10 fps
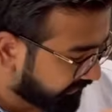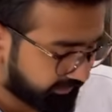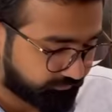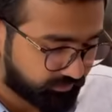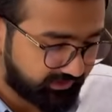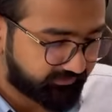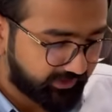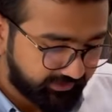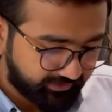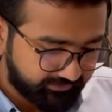अल्हम्दुलिल्लाह
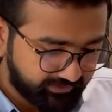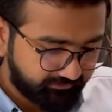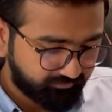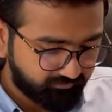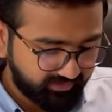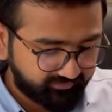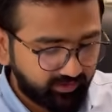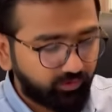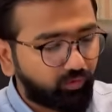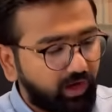जारी कर दी है मैंने
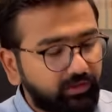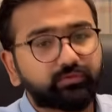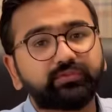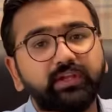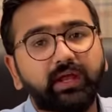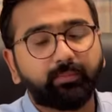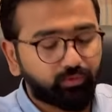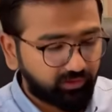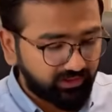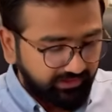सारे नुकात उसके लिए आप
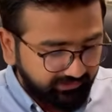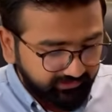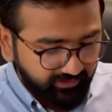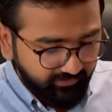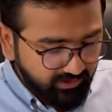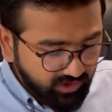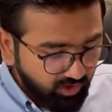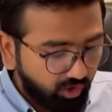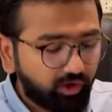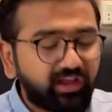लोग के लिए लिख दिए हैं
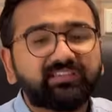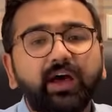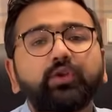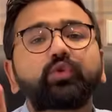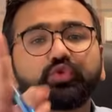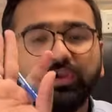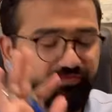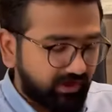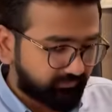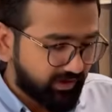और आसान उर्दू
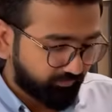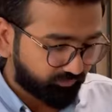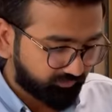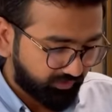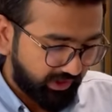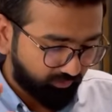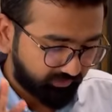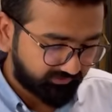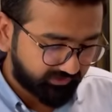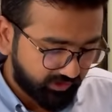अल्फाज में आपको समझा रहा हूँ
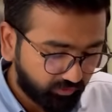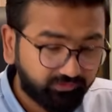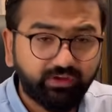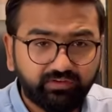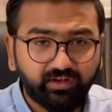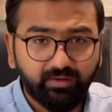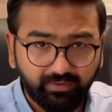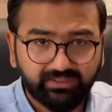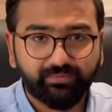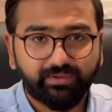कि इसका नोटिफिकेशन का
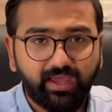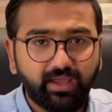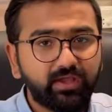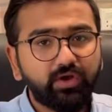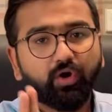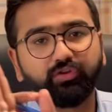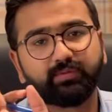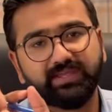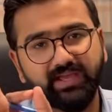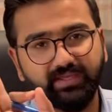मतलब क्या है और
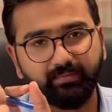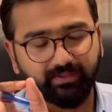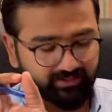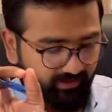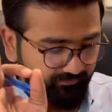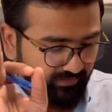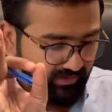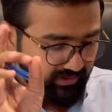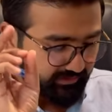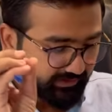इसमें क्या क्या बातें हैं
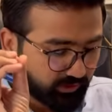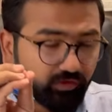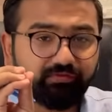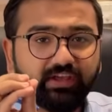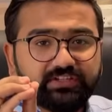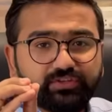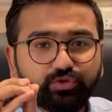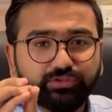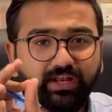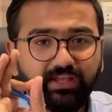देखिए नोटिफिकेशन जो
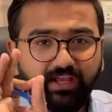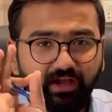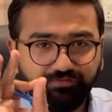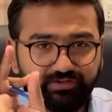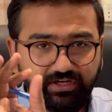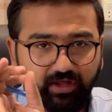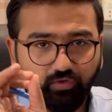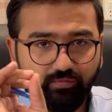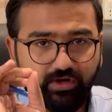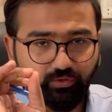होता है ना ये एक ऑफिशियल
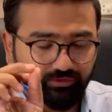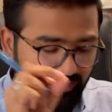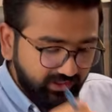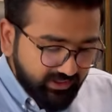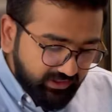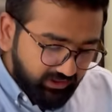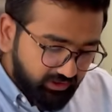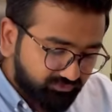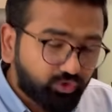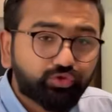डॉक्यूमेंट होता है
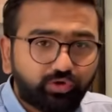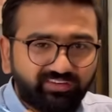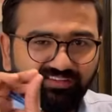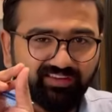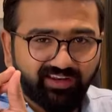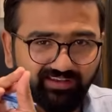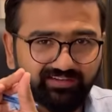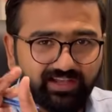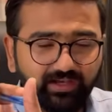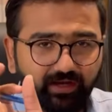इसको थोड़ा सा सीरियस
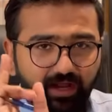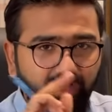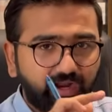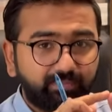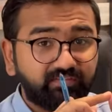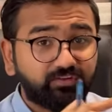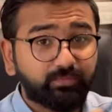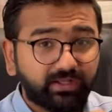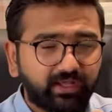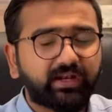लिया करें अगर आप
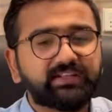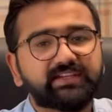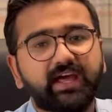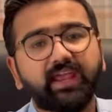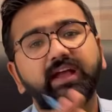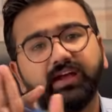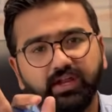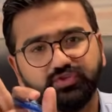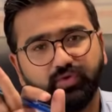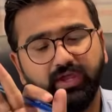इन्वेस्टमेंट करना चाह रहे हैं या
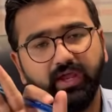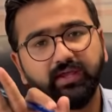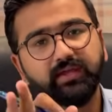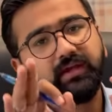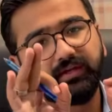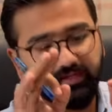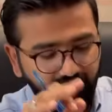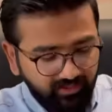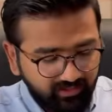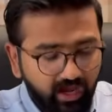कर चुके हैं ठीक
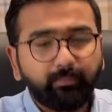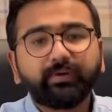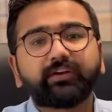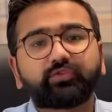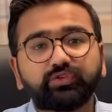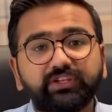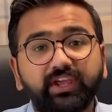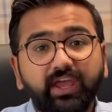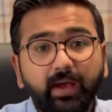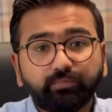है ये अपडेट्स होती
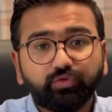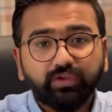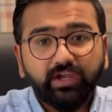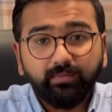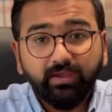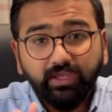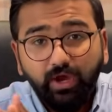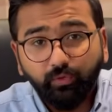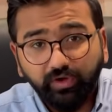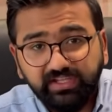हैं कि अब सोसाइटी में क्या
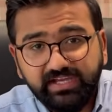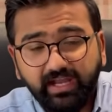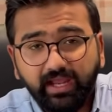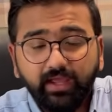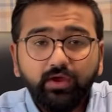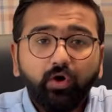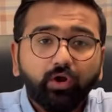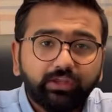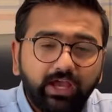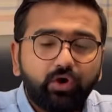होने जा रहा है
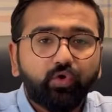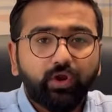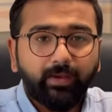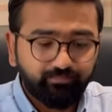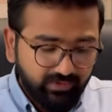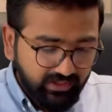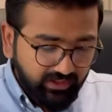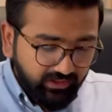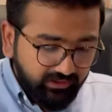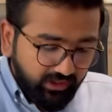और क्या हो रहा
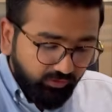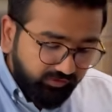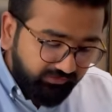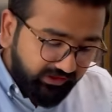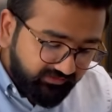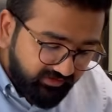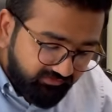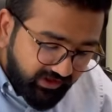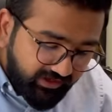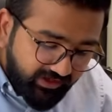है ये नोटिफिकेशन
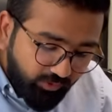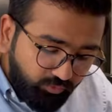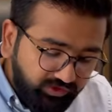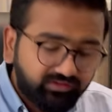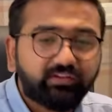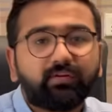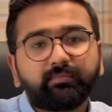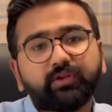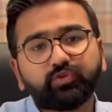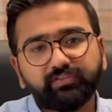वैलिड है 19
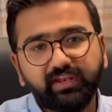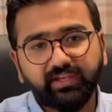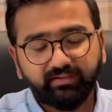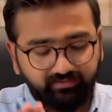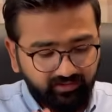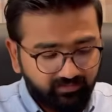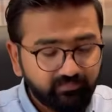नवंबर 2021 तक